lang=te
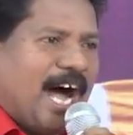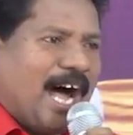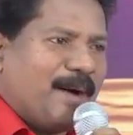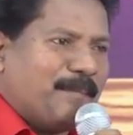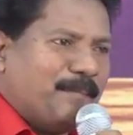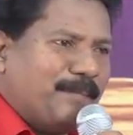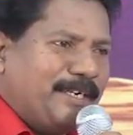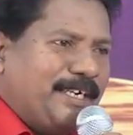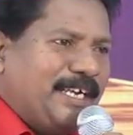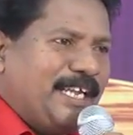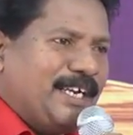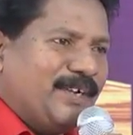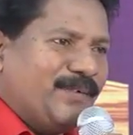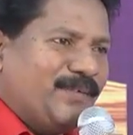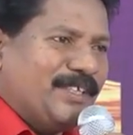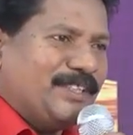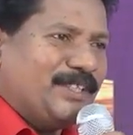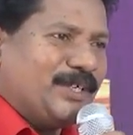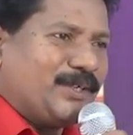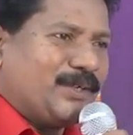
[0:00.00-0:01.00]
ఆ బిడ్డను
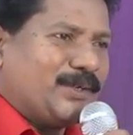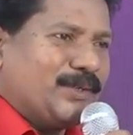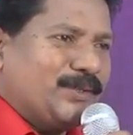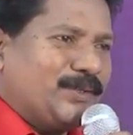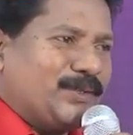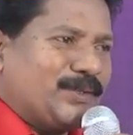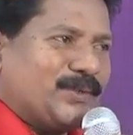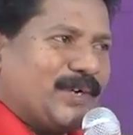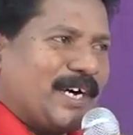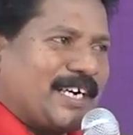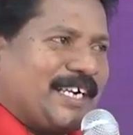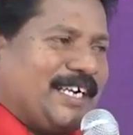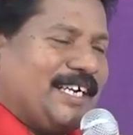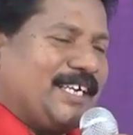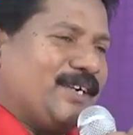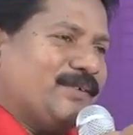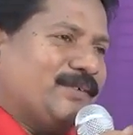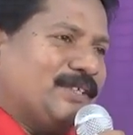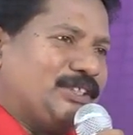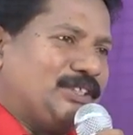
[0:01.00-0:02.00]
వెతుక్కుంటూ
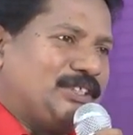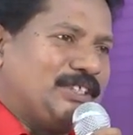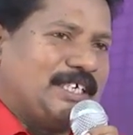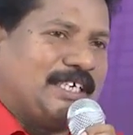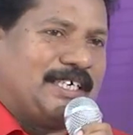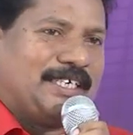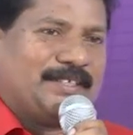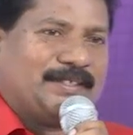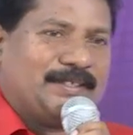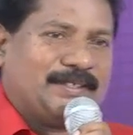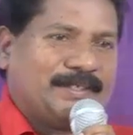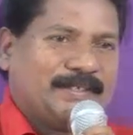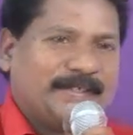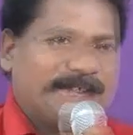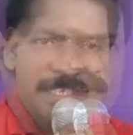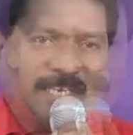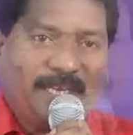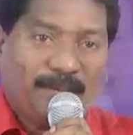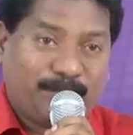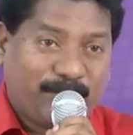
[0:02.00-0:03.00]
అక్కడికి వచ్చాడు
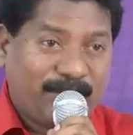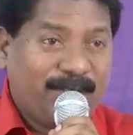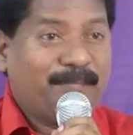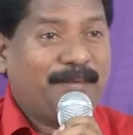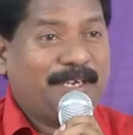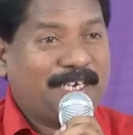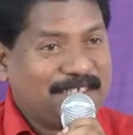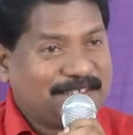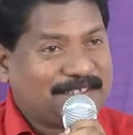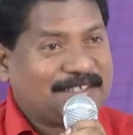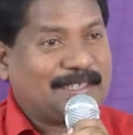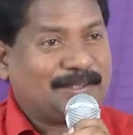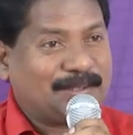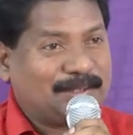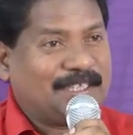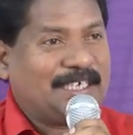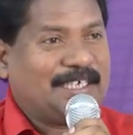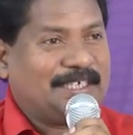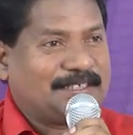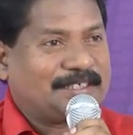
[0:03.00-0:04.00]
నా ప్రియమైన
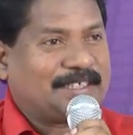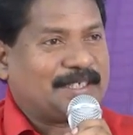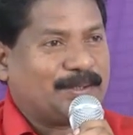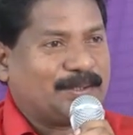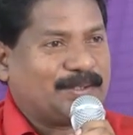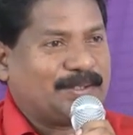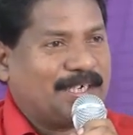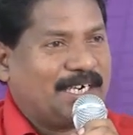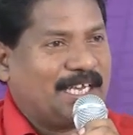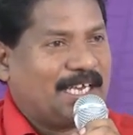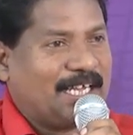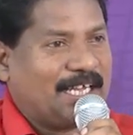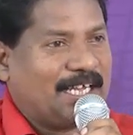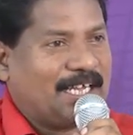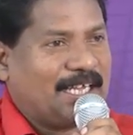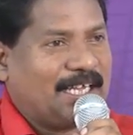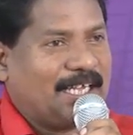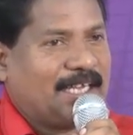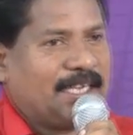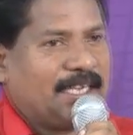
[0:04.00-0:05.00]
సహోదరి సహోదరా
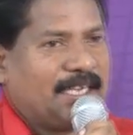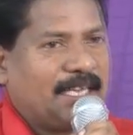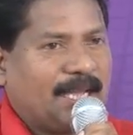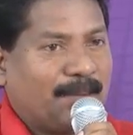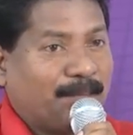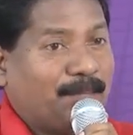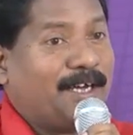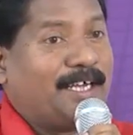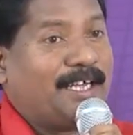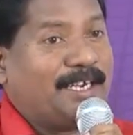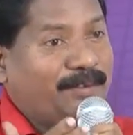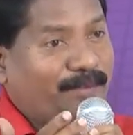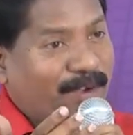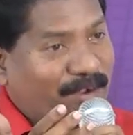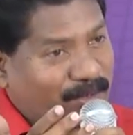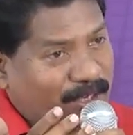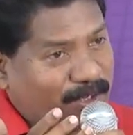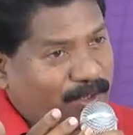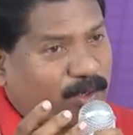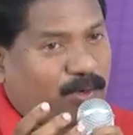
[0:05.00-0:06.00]
అమ్మా
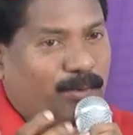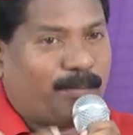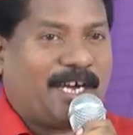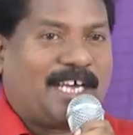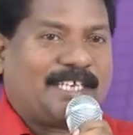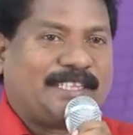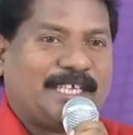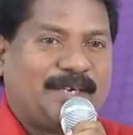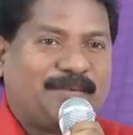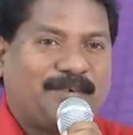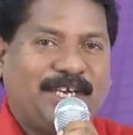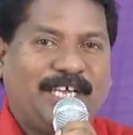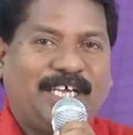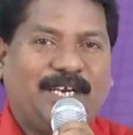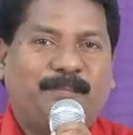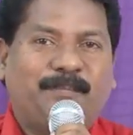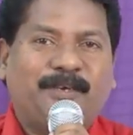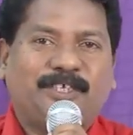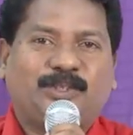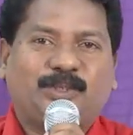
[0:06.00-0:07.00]
నువ్వెవరు కుమార్తెవు
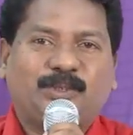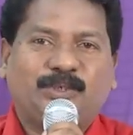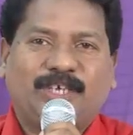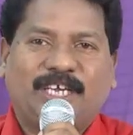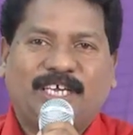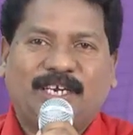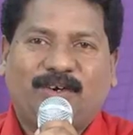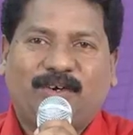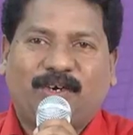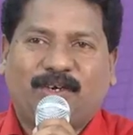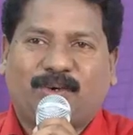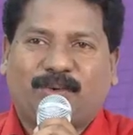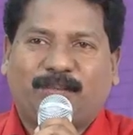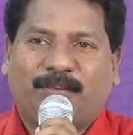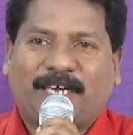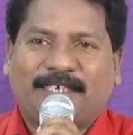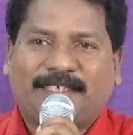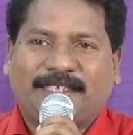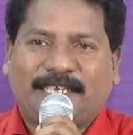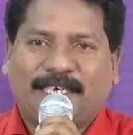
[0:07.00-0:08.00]
నేను బెతుయేలుని
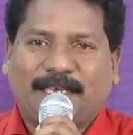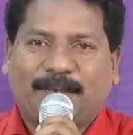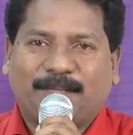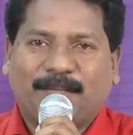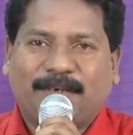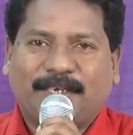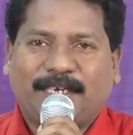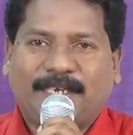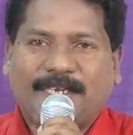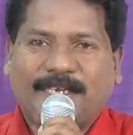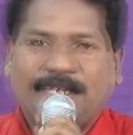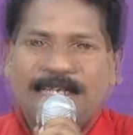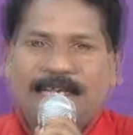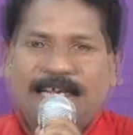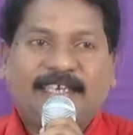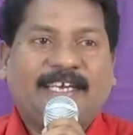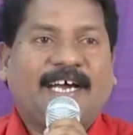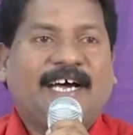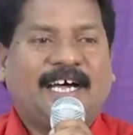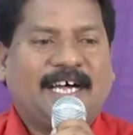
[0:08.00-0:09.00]
కుమార్తెనమ్మా
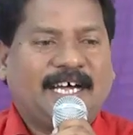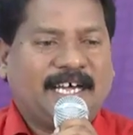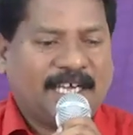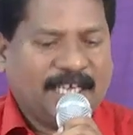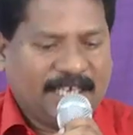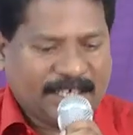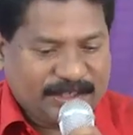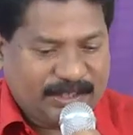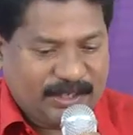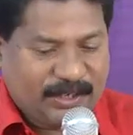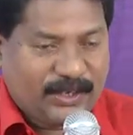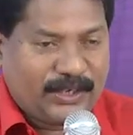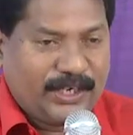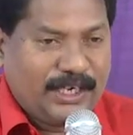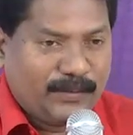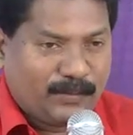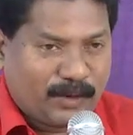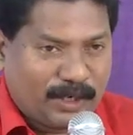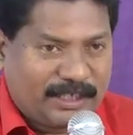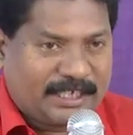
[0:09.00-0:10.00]
అయ్యా ఇదిగో
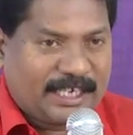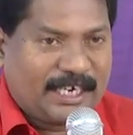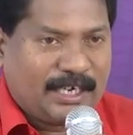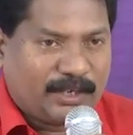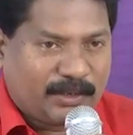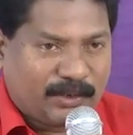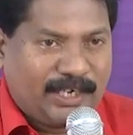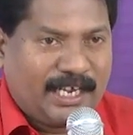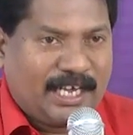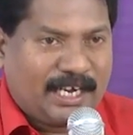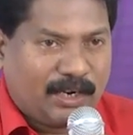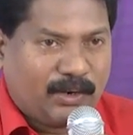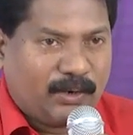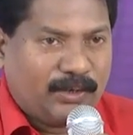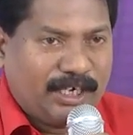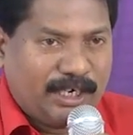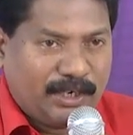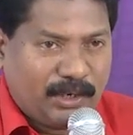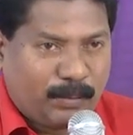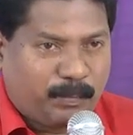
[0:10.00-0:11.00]
నీ వంటలకు నేను
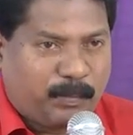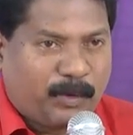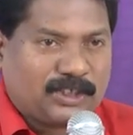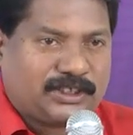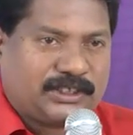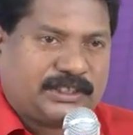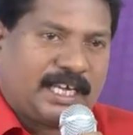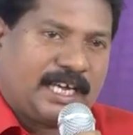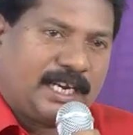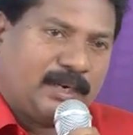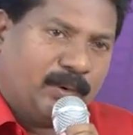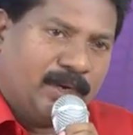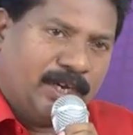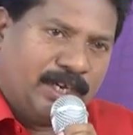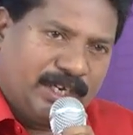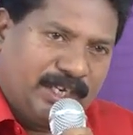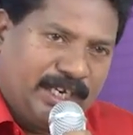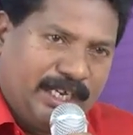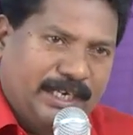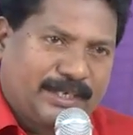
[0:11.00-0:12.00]
నీళ్లు పోస్తాను
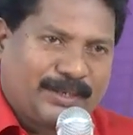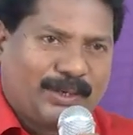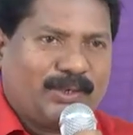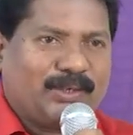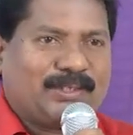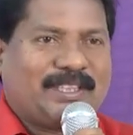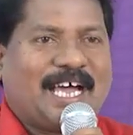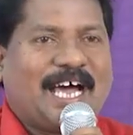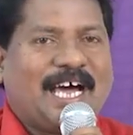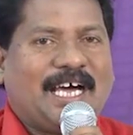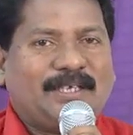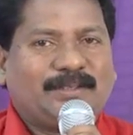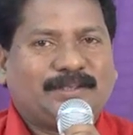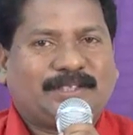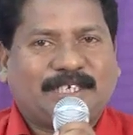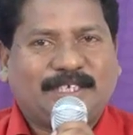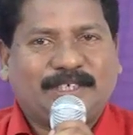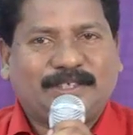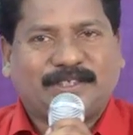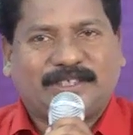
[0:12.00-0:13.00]
నీకును దాహం
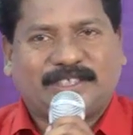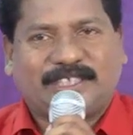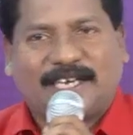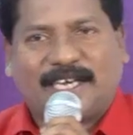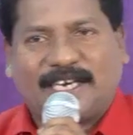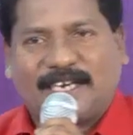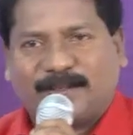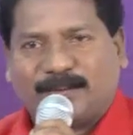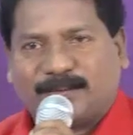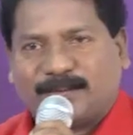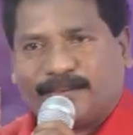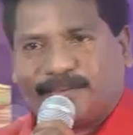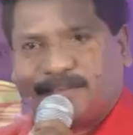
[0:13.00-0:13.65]
తీరుస్తాను